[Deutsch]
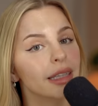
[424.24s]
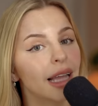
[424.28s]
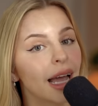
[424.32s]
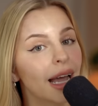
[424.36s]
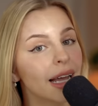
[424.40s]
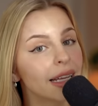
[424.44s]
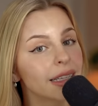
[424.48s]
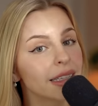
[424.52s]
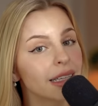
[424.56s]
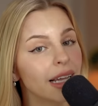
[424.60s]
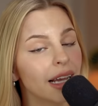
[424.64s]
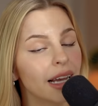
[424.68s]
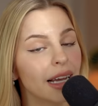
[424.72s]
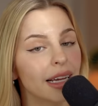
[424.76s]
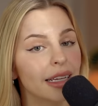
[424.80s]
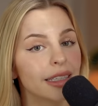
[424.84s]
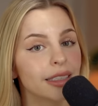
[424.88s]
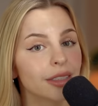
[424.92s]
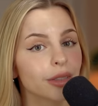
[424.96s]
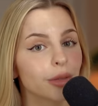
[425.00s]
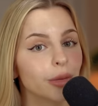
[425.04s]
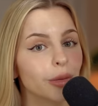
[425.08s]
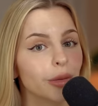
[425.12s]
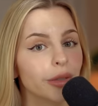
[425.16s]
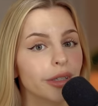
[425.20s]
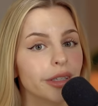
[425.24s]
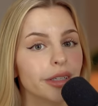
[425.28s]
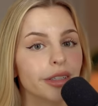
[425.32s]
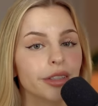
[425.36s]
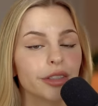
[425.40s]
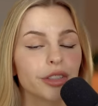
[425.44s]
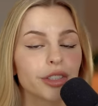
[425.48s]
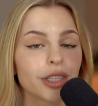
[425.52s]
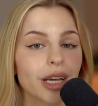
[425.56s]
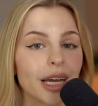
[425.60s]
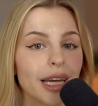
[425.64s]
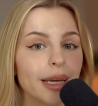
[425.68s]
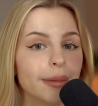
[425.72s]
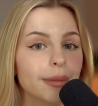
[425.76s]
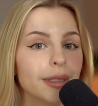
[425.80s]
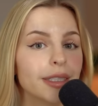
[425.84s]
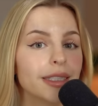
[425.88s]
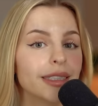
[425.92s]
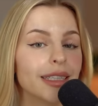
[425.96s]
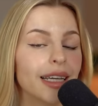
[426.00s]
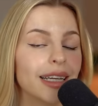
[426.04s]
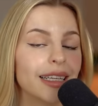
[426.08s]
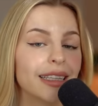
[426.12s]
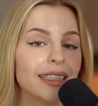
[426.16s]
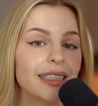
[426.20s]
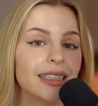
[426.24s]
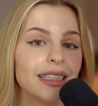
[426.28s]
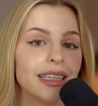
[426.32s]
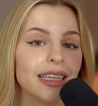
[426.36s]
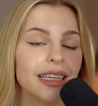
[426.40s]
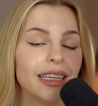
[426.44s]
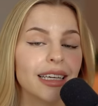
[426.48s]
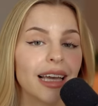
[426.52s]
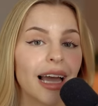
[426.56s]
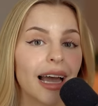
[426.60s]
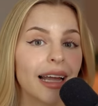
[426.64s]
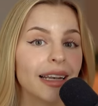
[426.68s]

Nach der Highschool schreibt Ted sich